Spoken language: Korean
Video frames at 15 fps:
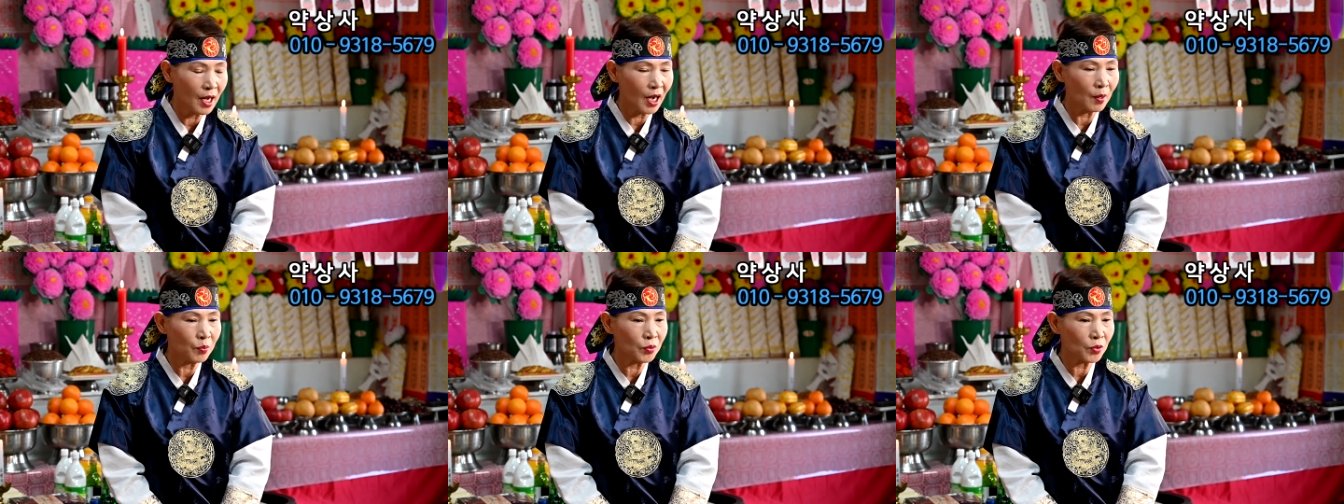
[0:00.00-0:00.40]

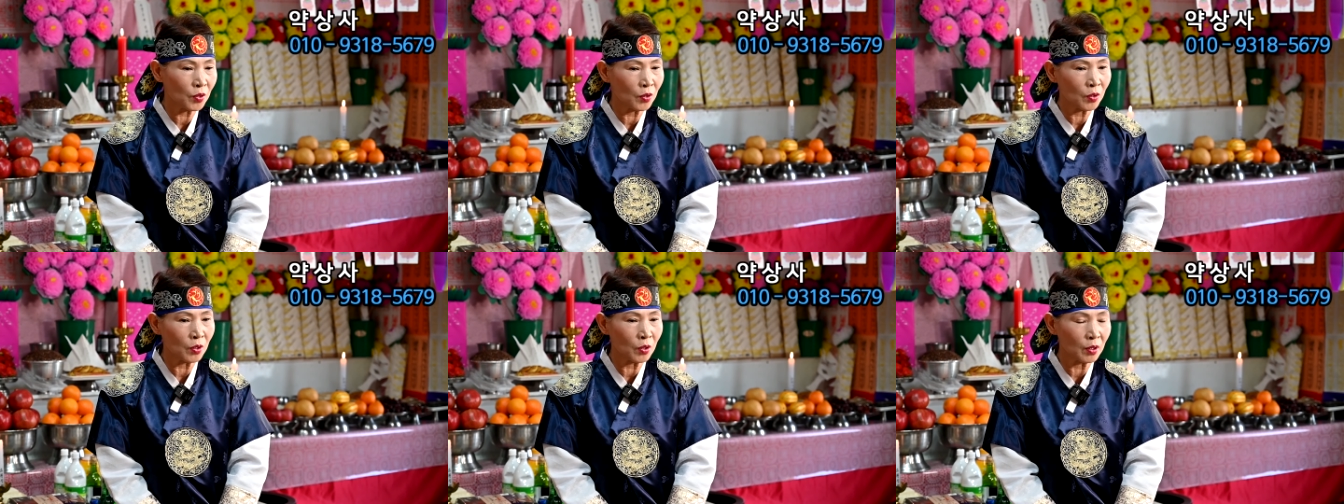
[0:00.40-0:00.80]

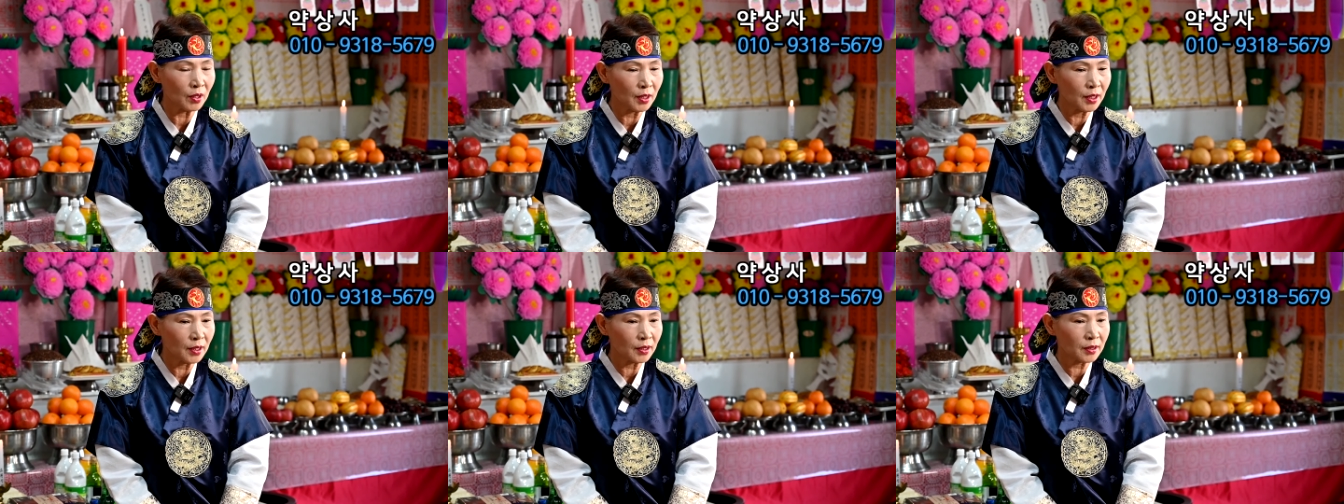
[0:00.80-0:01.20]
앞으로
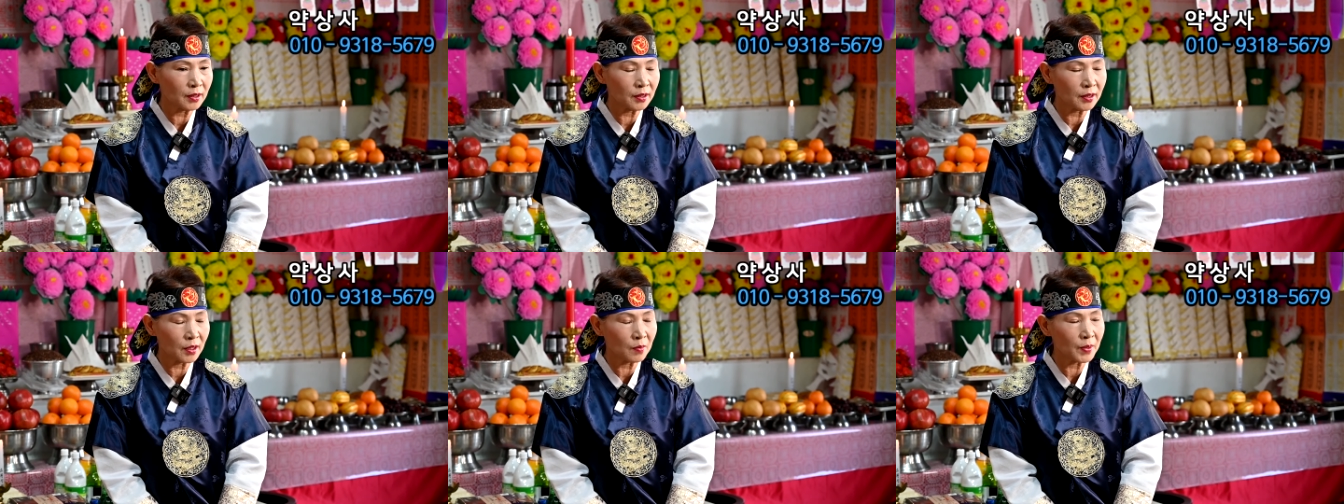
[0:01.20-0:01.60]

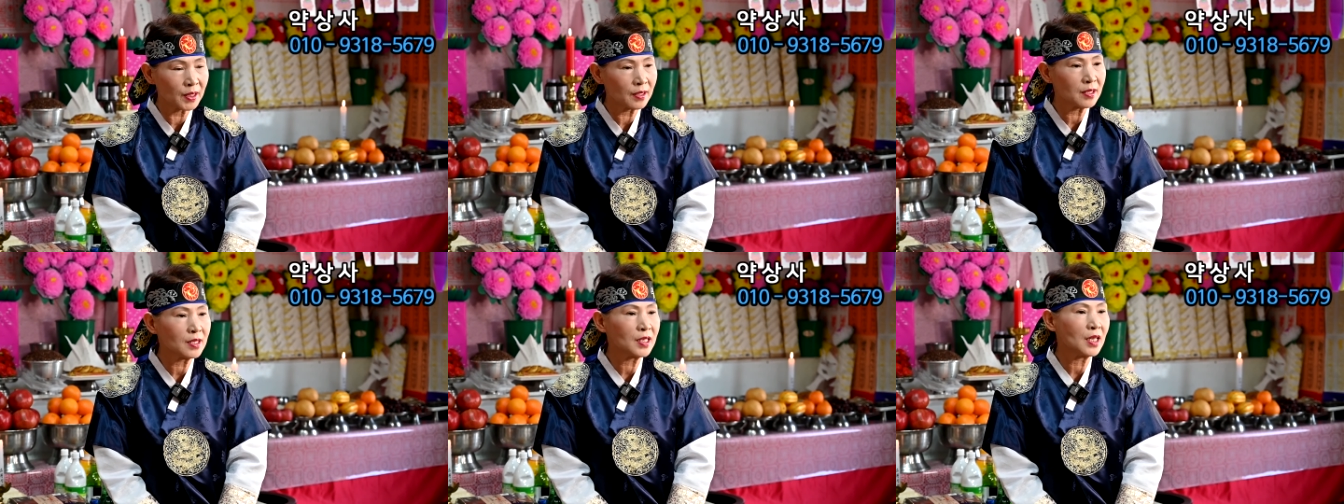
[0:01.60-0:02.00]
그
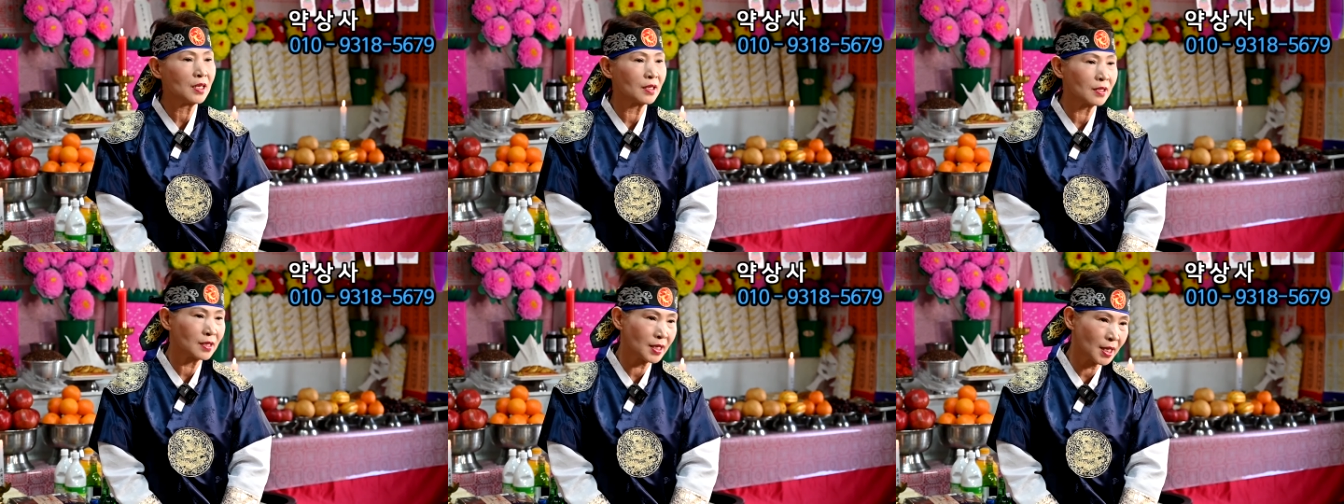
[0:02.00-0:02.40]
정말 뜻이
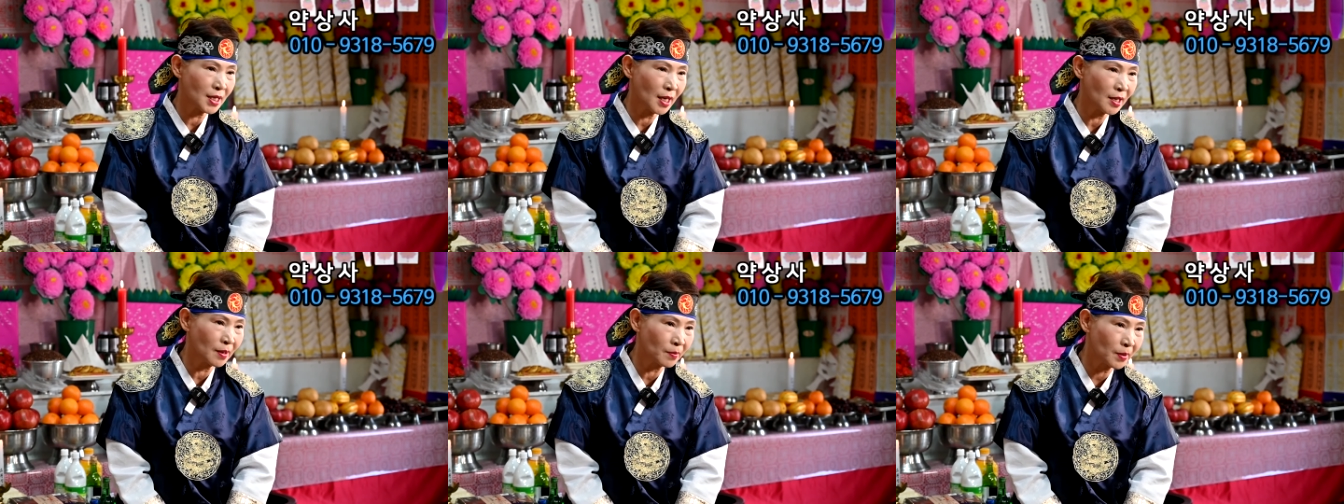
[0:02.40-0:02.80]
있는
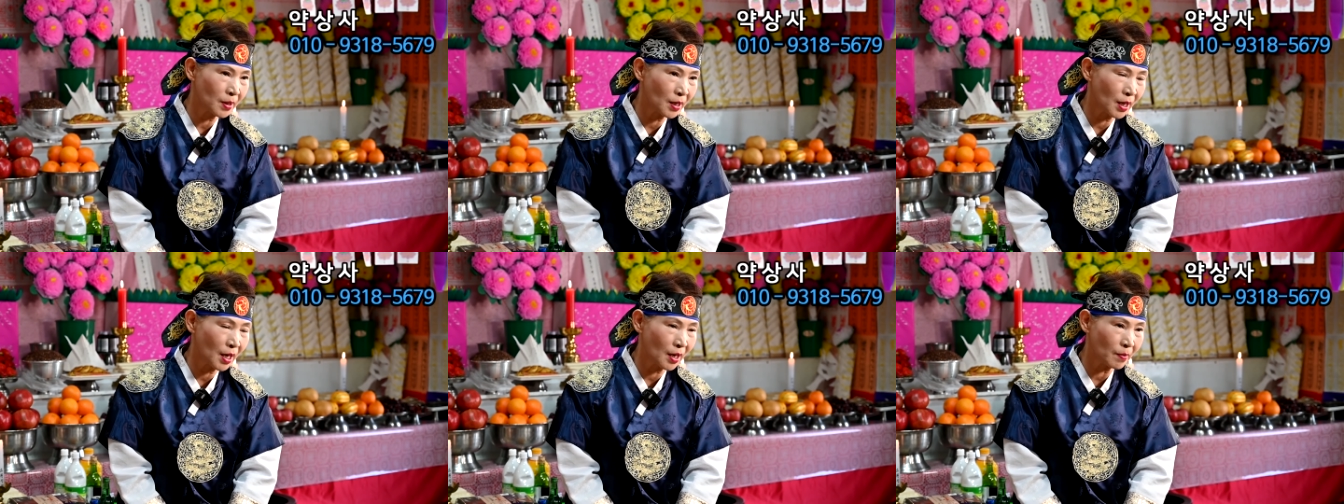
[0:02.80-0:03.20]

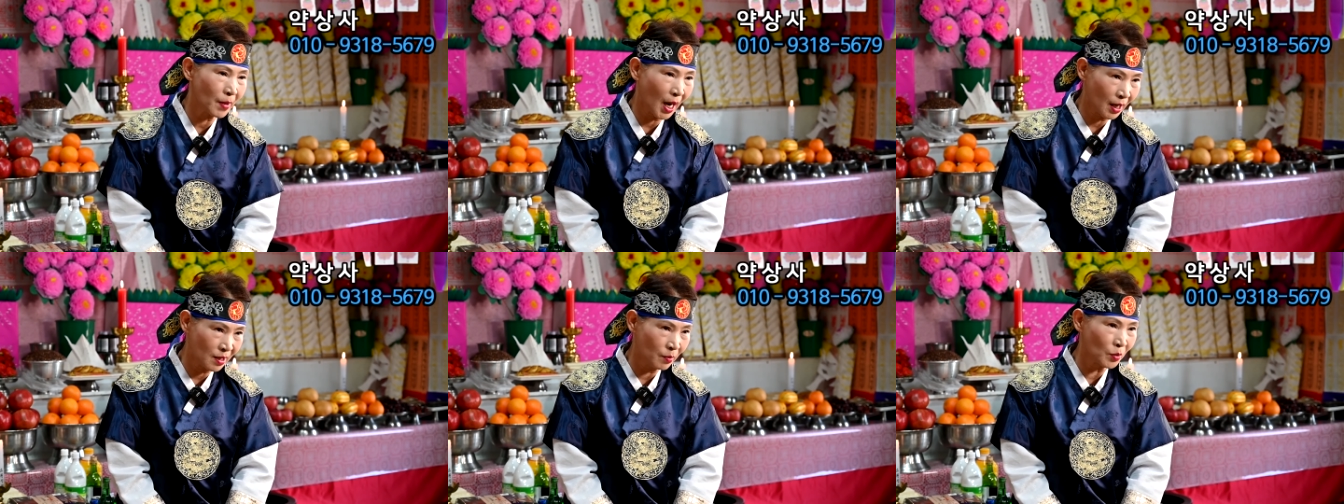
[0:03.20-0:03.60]
제자님들이
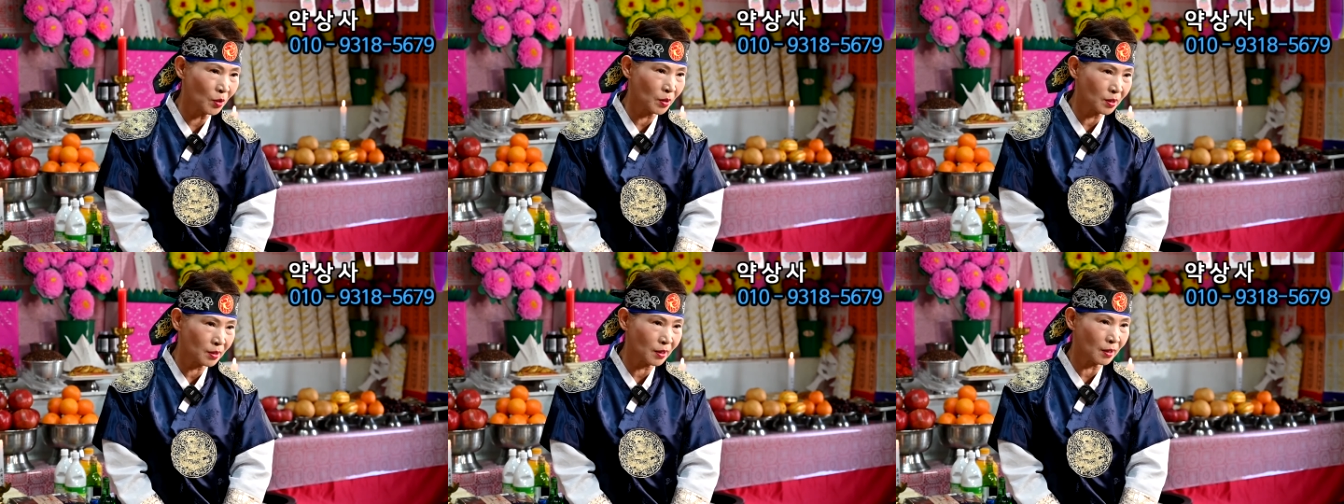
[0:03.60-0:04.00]
많이
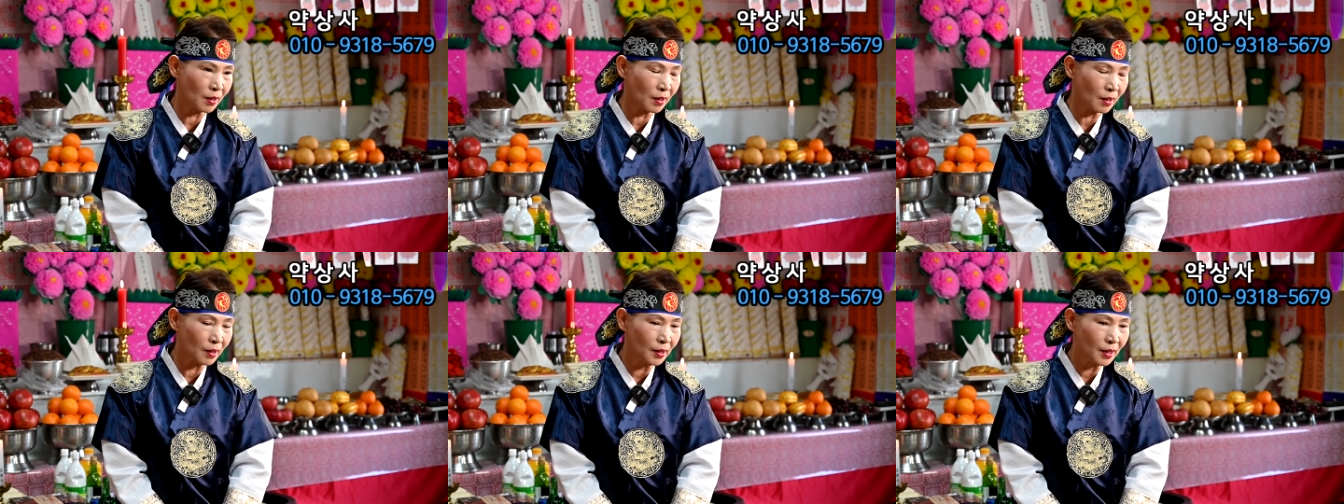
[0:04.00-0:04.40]

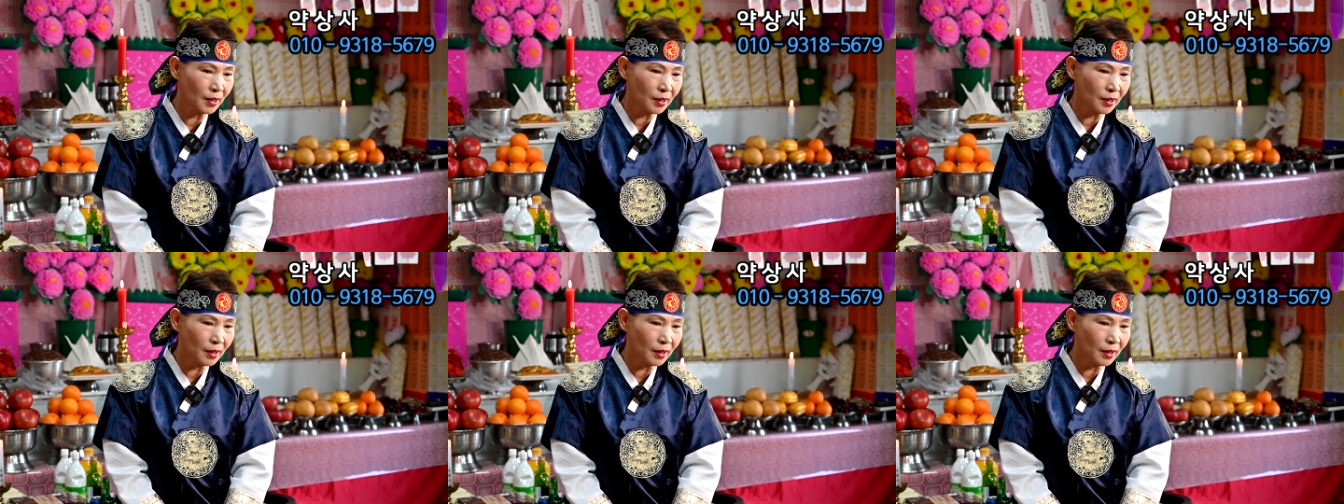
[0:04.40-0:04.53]
모여서